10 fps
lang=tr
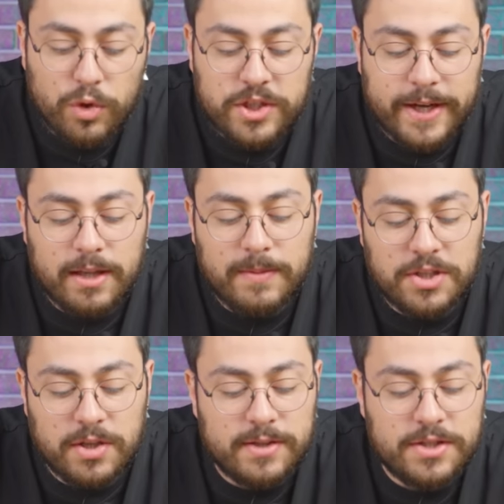Bu işe yeni
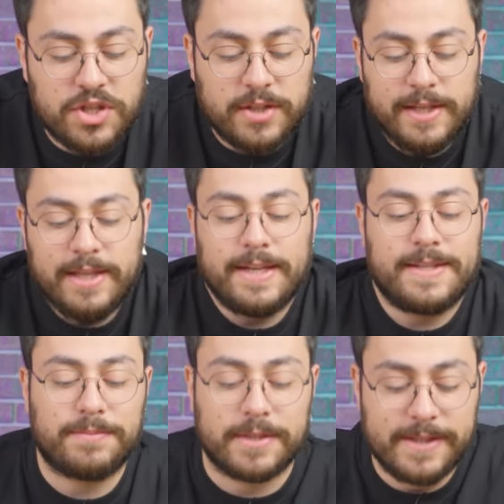başladığınız için ilk
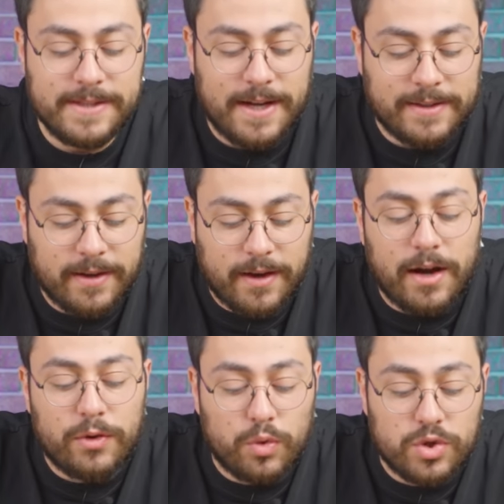etapta sizlerden
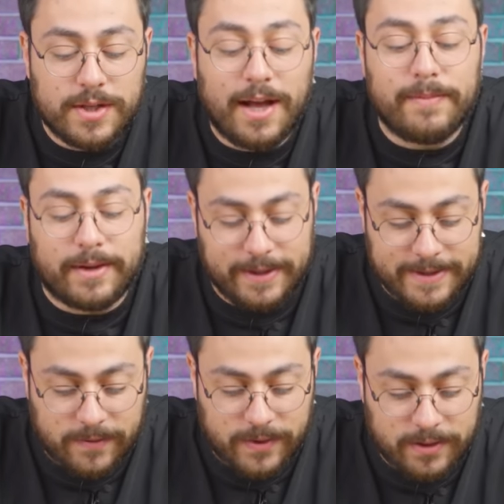kargo ücreti
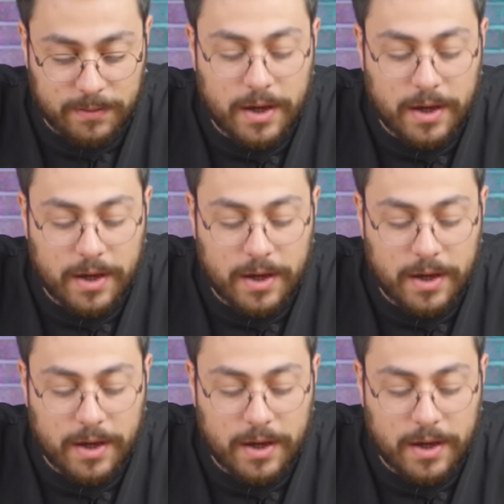almaktayız efendim.